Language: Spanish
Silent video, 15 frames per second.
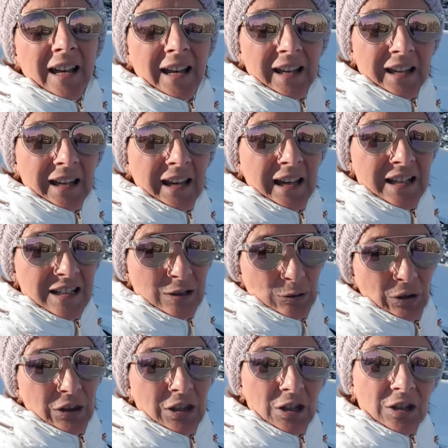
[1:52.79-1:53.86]
en qué
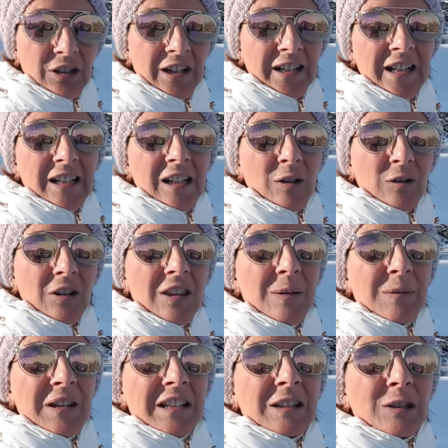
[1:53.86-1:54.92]
situación queréis
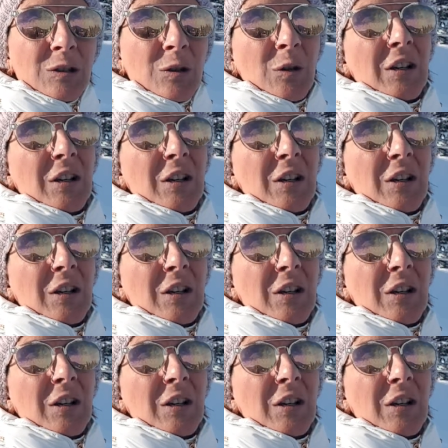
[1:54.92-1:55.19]
reconocimiento